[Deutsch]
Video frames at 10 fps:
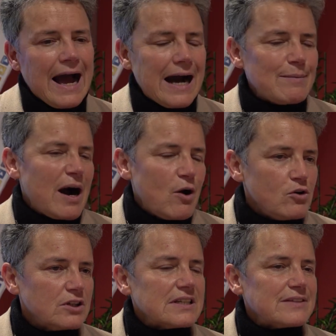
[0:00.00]
Aber
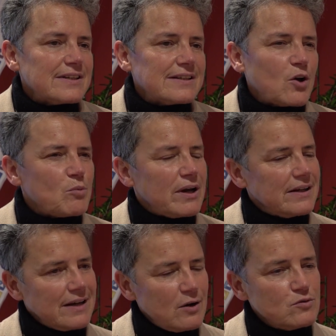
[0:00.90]
auch, dass wir darüber
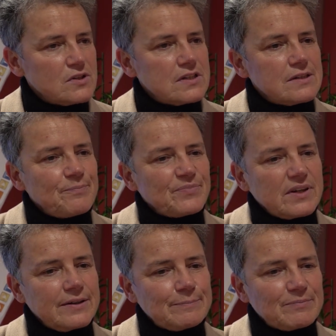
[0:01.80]
hinaus
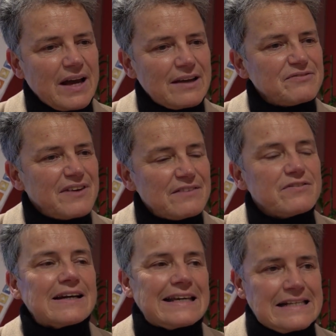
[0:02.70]
ähm, ein
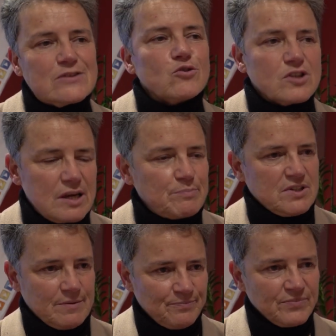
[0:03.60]

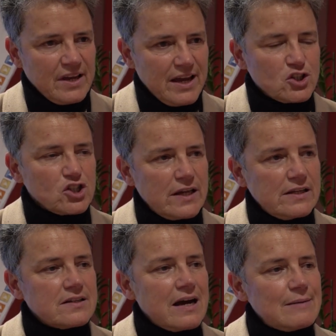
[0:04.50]
Fernverkehrskonzept
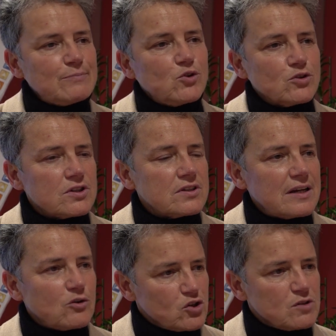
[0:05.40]
erstellt haben
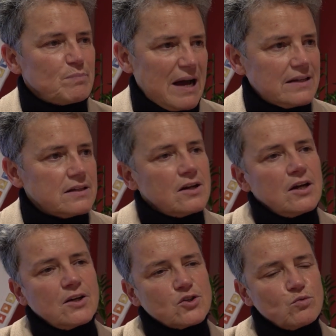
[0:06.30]
und der Deutschen Bahn
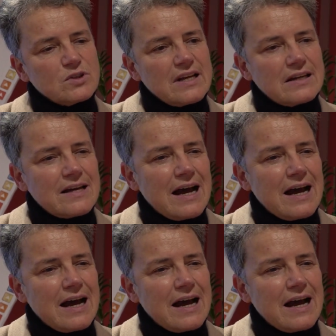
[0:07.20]
zugesandt